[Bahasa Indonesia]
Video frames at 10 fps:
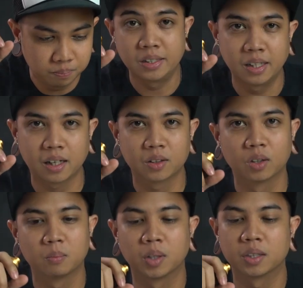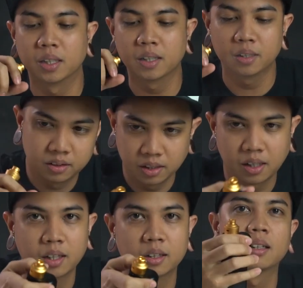sikat dotmatnya
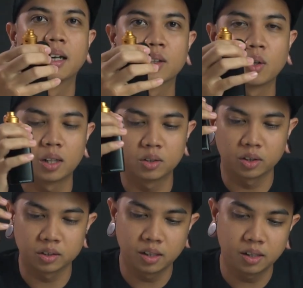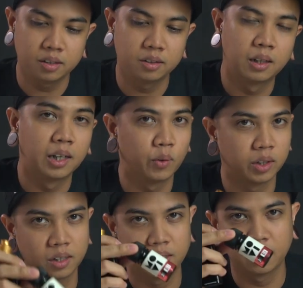sikat detonatornya
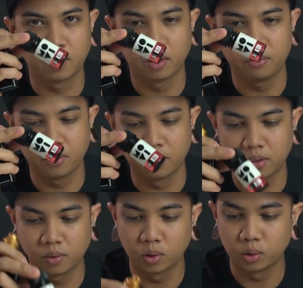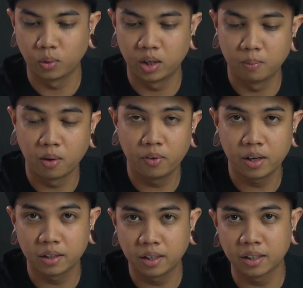liquidnya RY4 gue tungguin di Movi
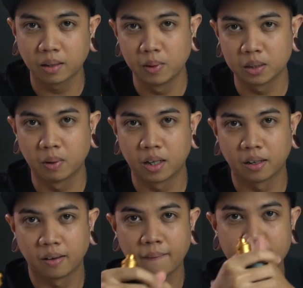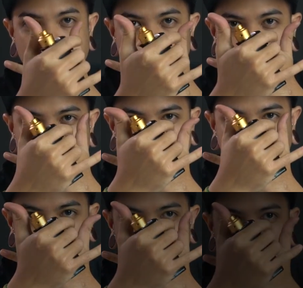nanti kita build bareng
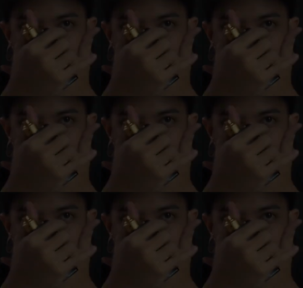Cheers!